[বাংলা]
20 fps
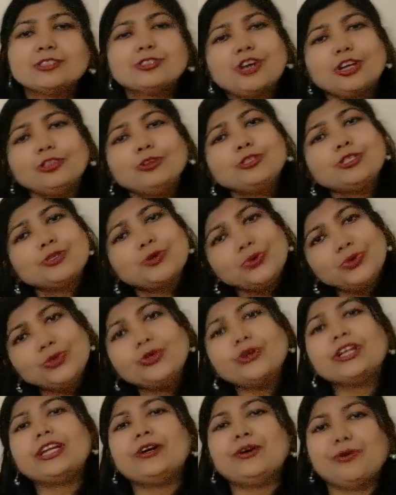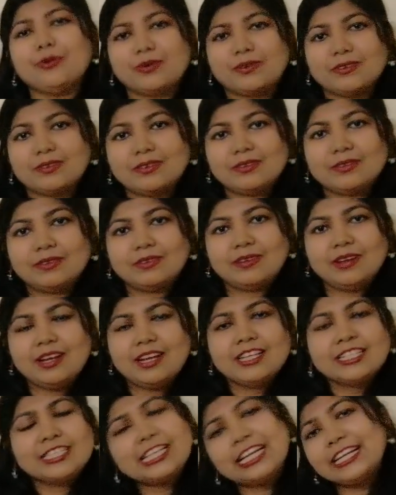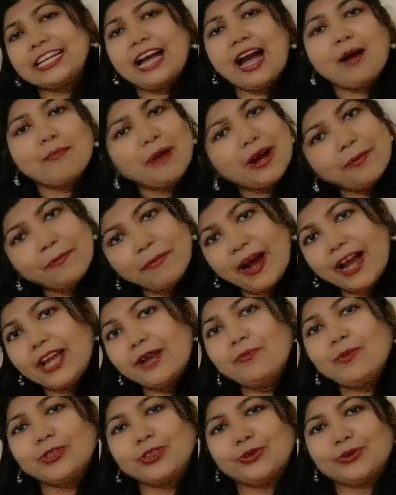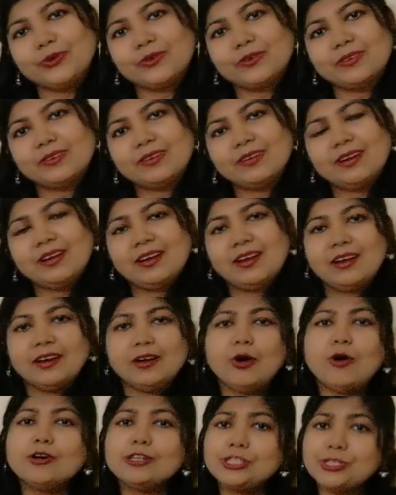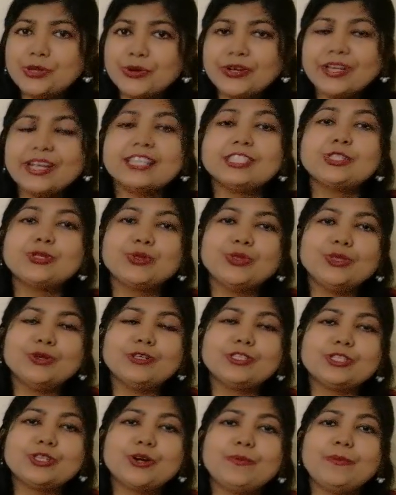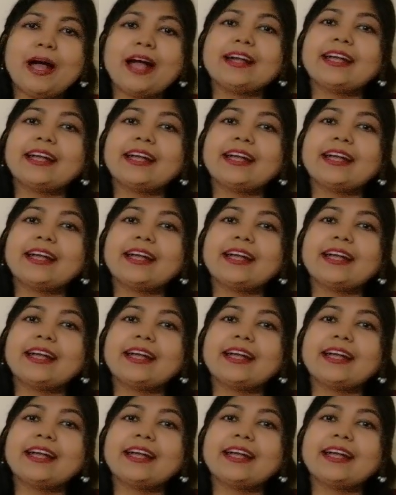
যত সুন্দরী হোক সে কি আমার মায়ের মতো ঐশ্বরিয়ার সৌন্দর্য বা